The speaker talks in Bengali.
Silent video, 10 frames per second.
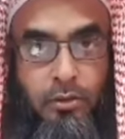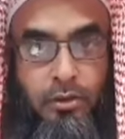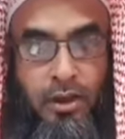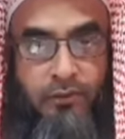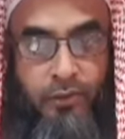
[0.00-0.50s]

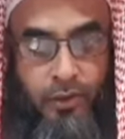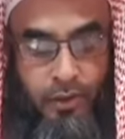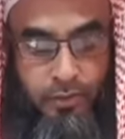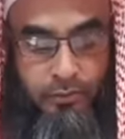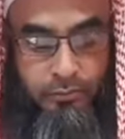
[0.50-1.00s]
যার
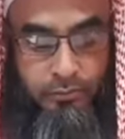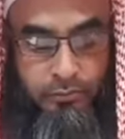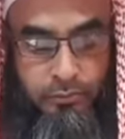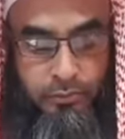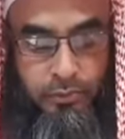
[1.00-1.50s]
ফলে
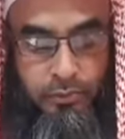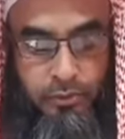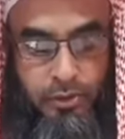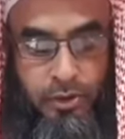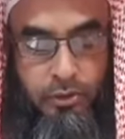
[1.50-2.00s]

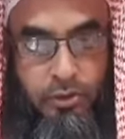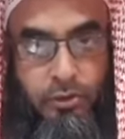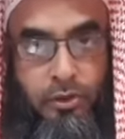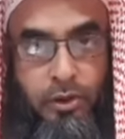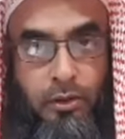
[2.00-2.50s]
কেউ
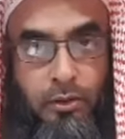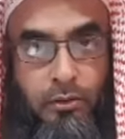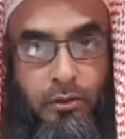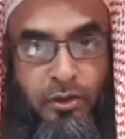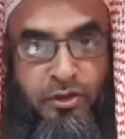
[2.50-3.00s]
যদি
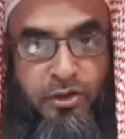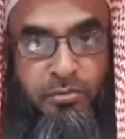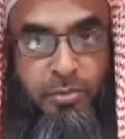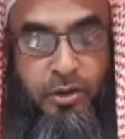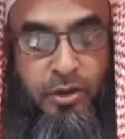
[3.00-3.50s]
ধন
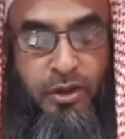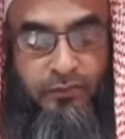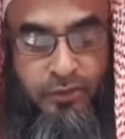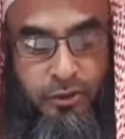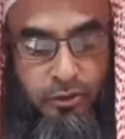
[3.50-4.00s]
সম্পদের
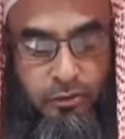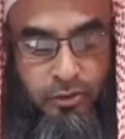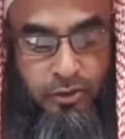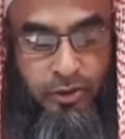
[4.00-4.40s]
হেফাজত করতে